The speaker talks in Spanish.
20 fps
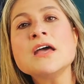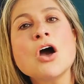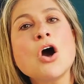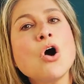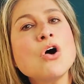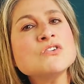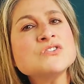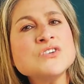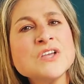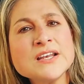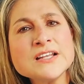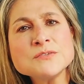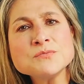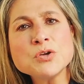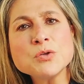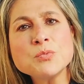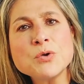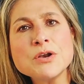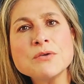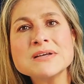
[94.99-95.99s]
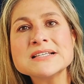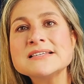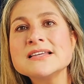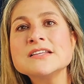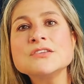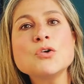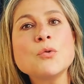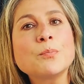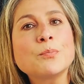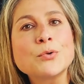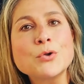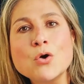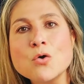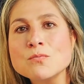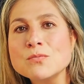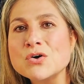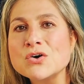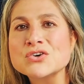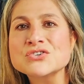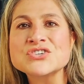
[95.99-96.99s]
O si eres muy bueno haciendo
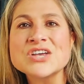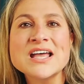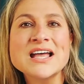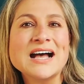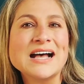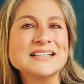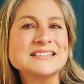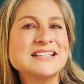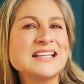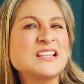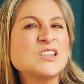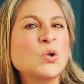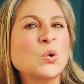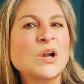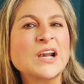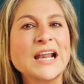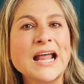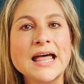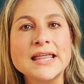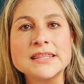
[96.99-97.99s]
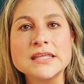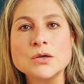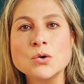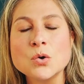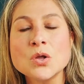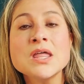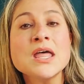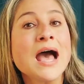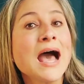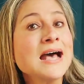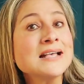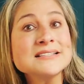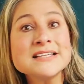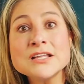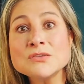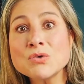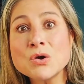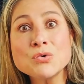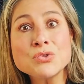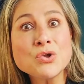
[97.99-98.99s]
promos, haciendo radio,
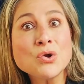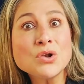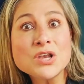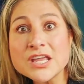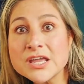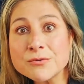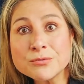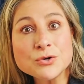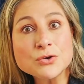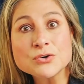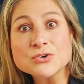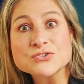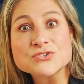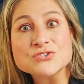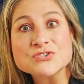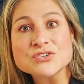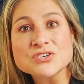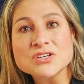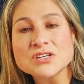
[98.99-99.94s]
haciendo audiolibros.